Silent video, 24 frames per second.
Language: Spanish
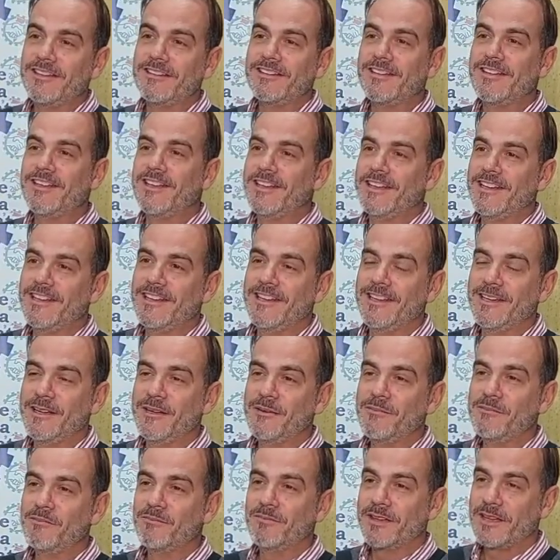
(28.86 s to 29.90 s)

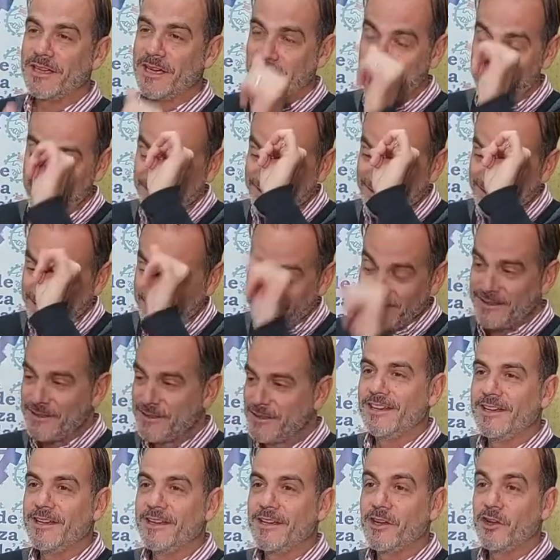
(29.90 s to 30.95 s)
del, almacén
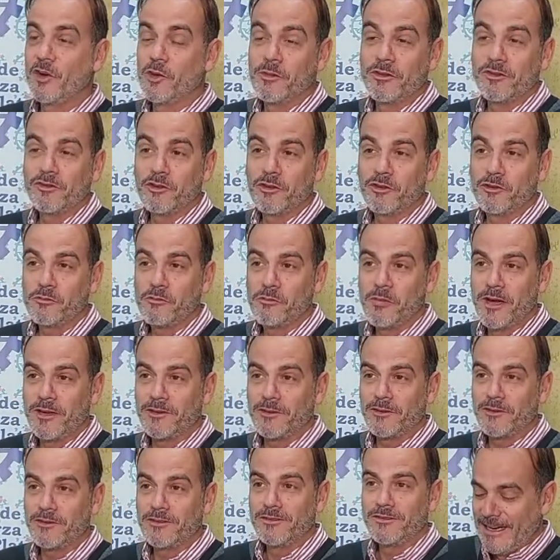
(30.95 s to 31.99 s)
eh, comenzó con un paro.